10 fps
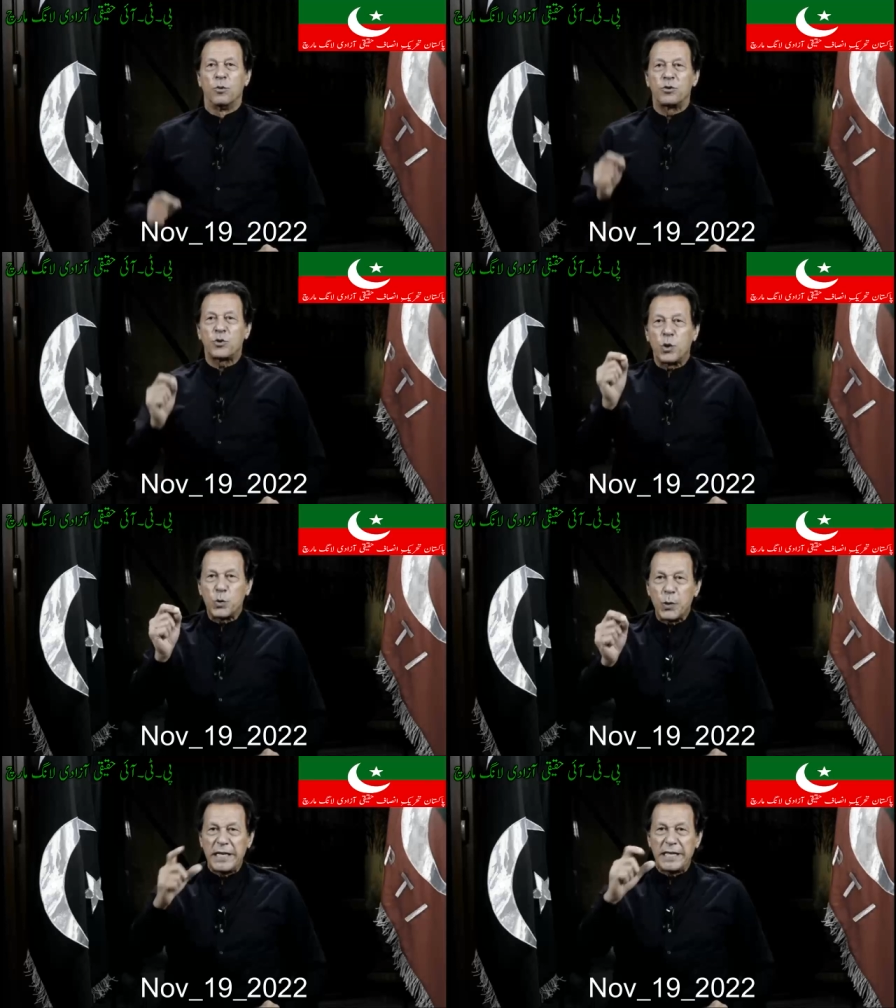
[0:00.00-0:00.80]
उसको
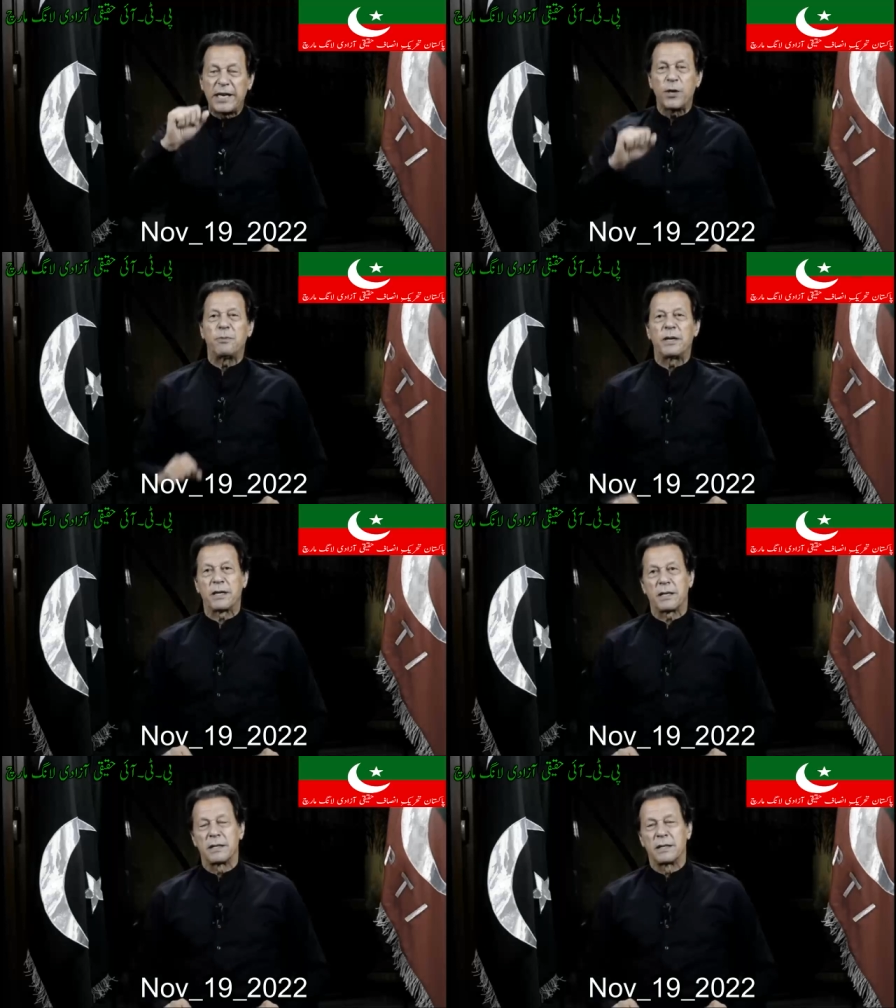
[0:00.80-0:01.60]
ट्वीट के
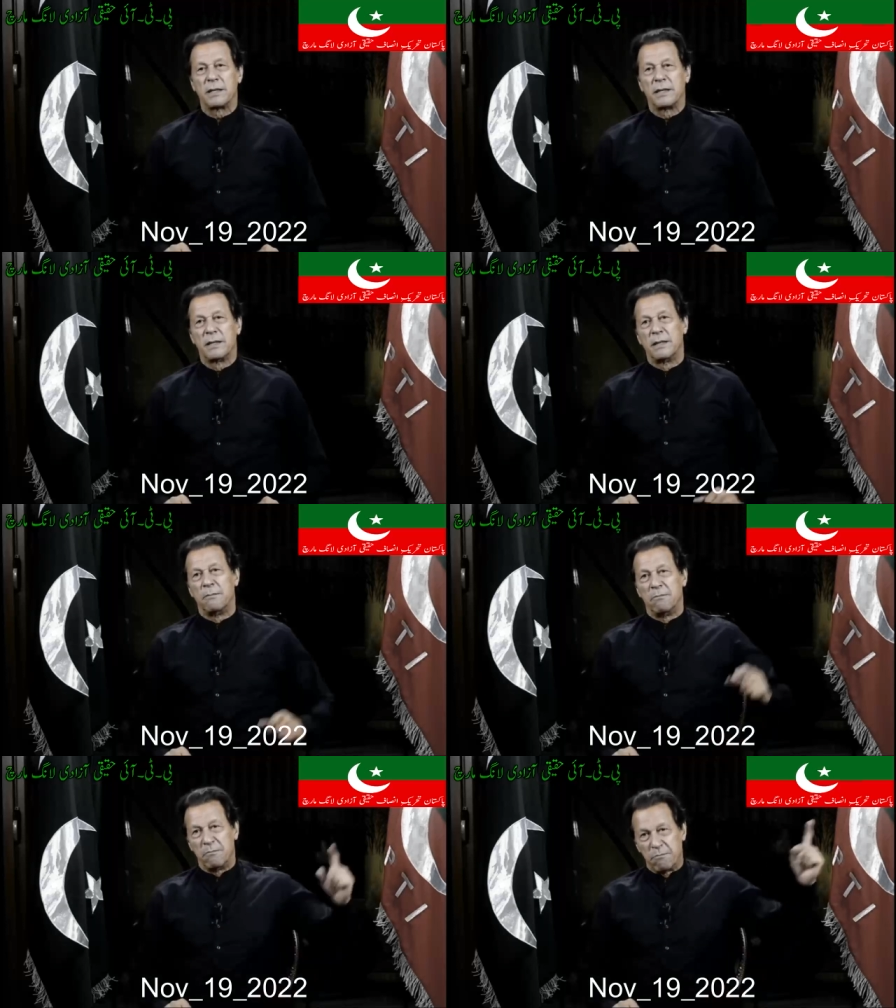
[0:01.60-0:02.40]
ऊपर
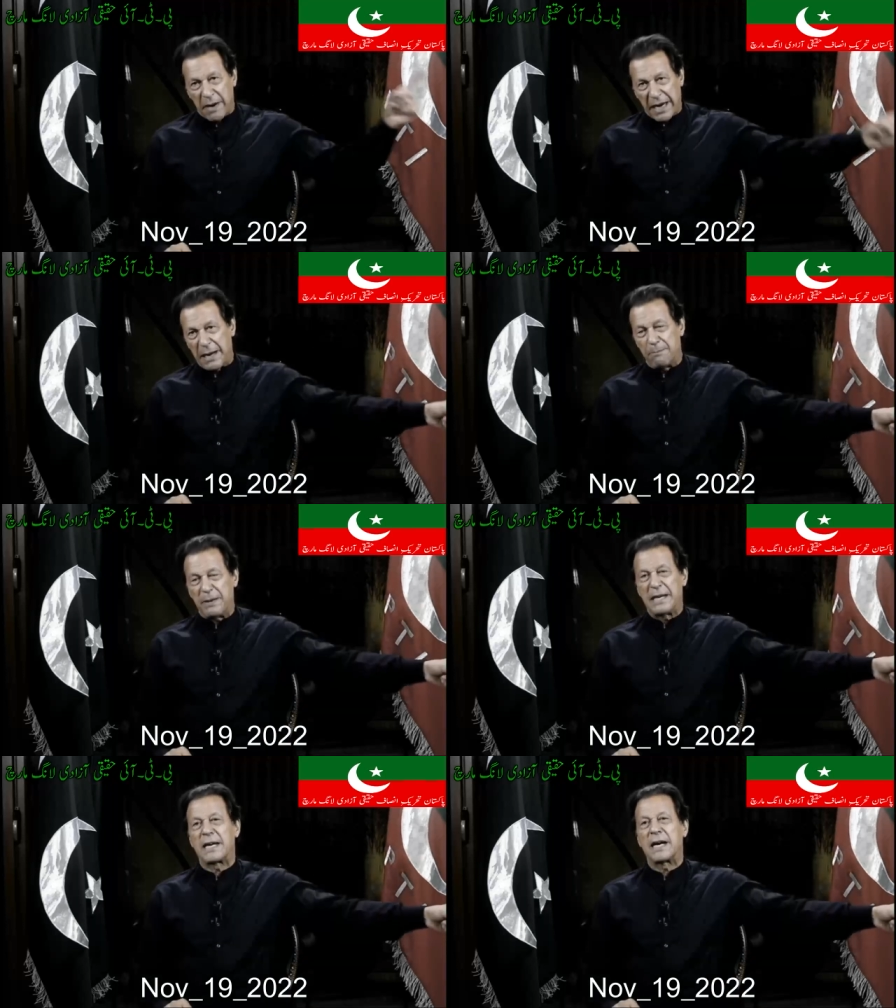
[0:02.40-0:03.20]
मारा
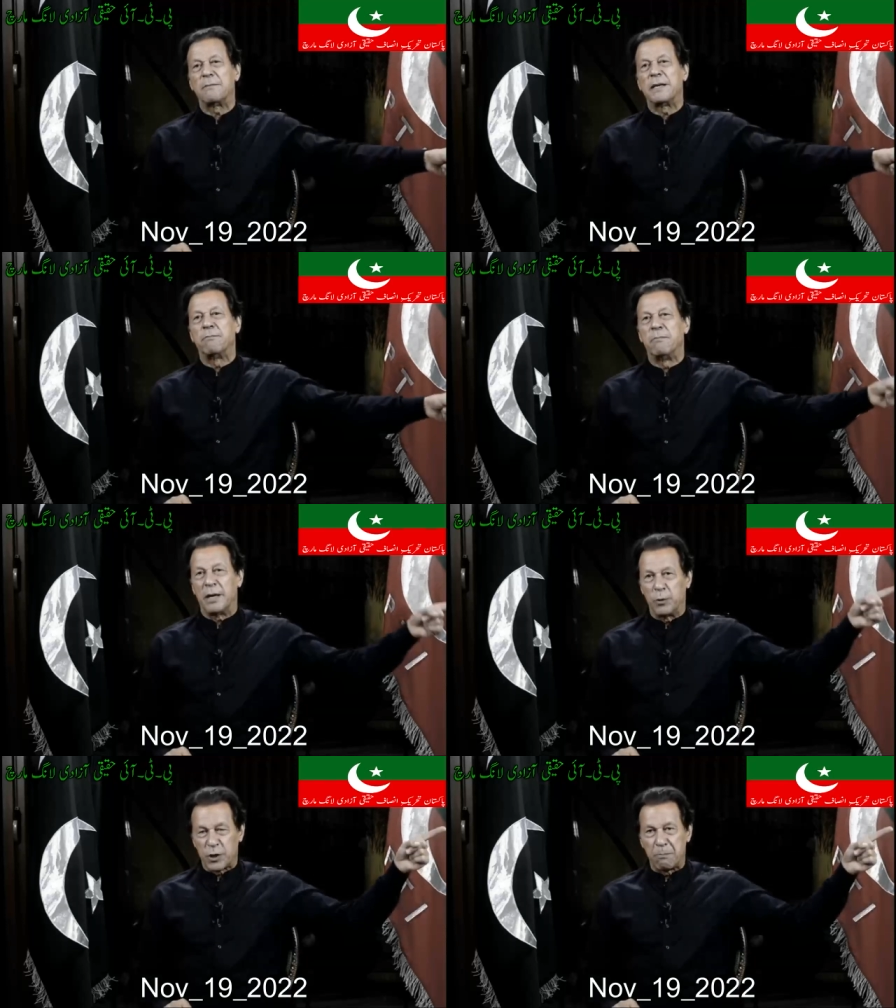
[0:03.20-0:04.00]
पहले घर में
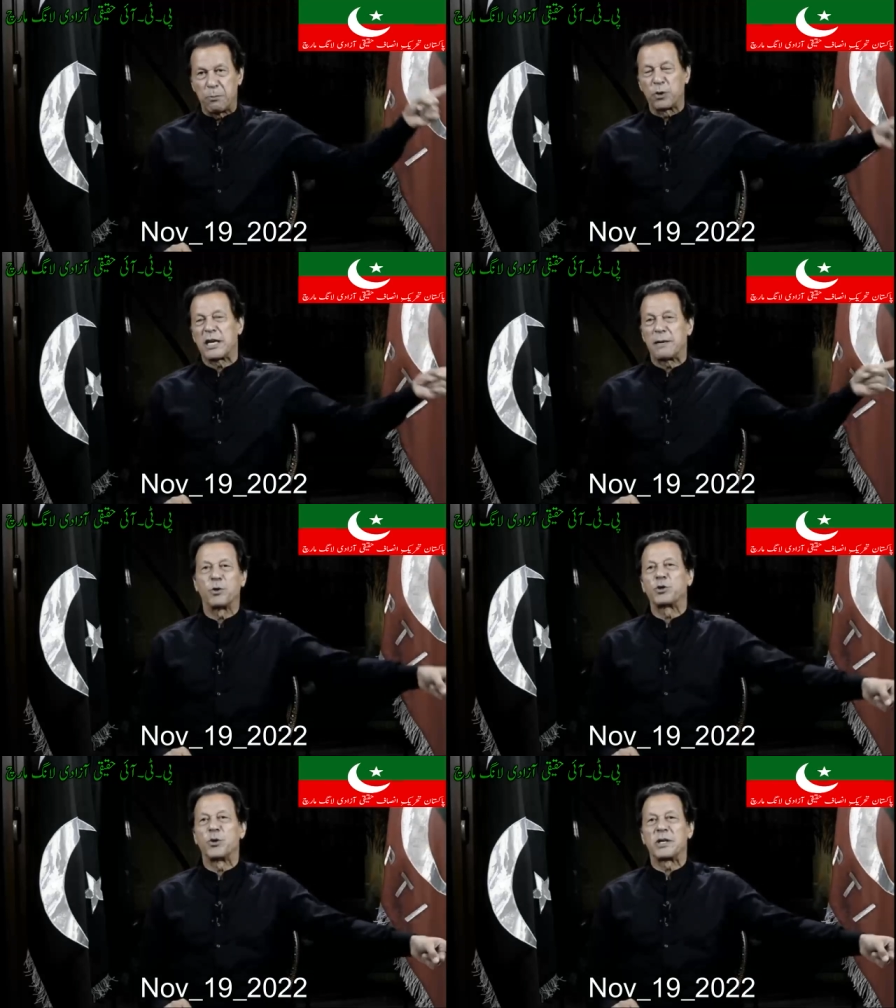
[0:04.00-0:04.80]
उसके पोता
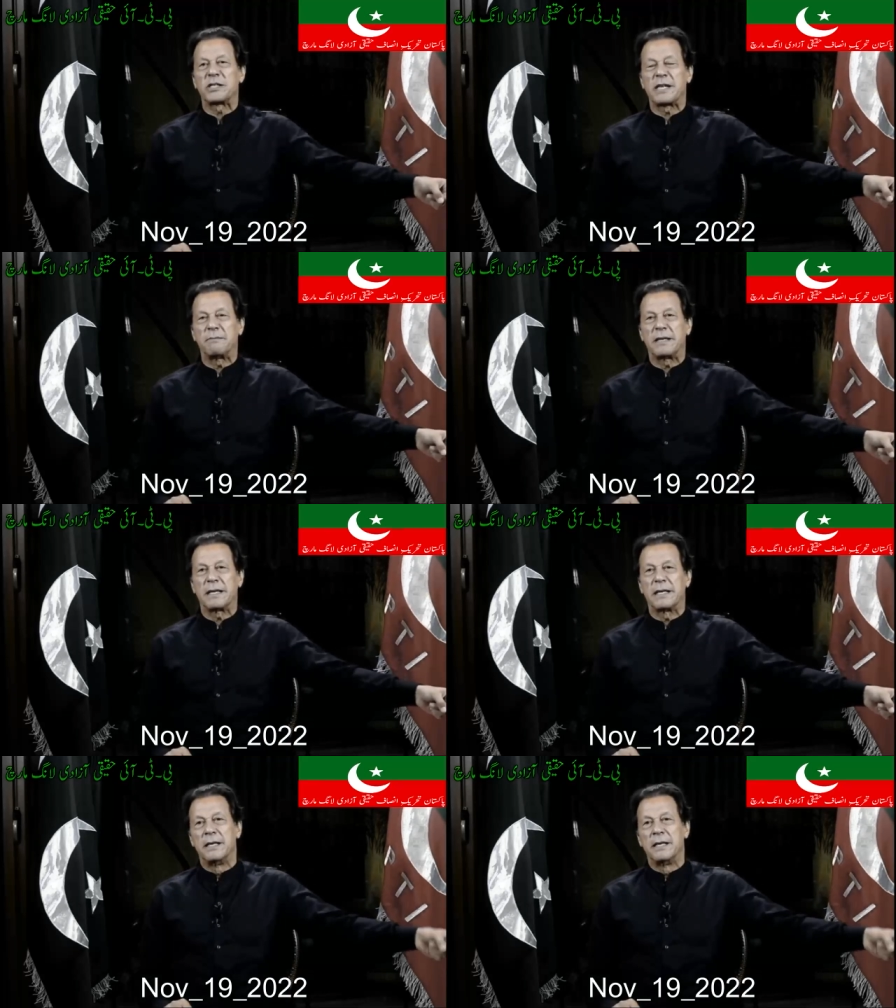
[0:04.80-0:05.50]
पोतियों के सामने